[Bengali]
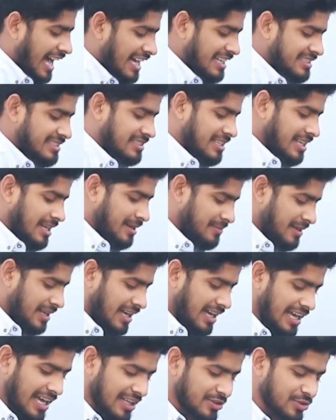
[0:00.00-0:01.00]
আজকে আমরা
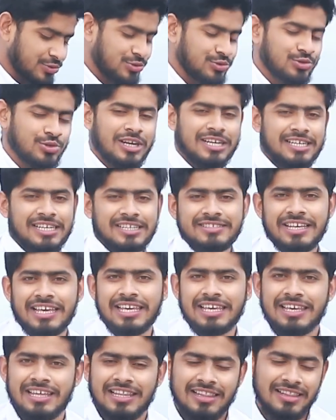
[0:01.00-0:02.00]
এত সুন্দর একটা
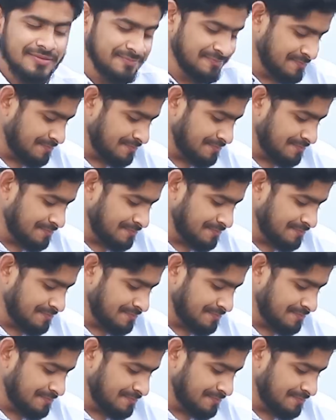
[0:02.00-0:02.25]
সাইকেল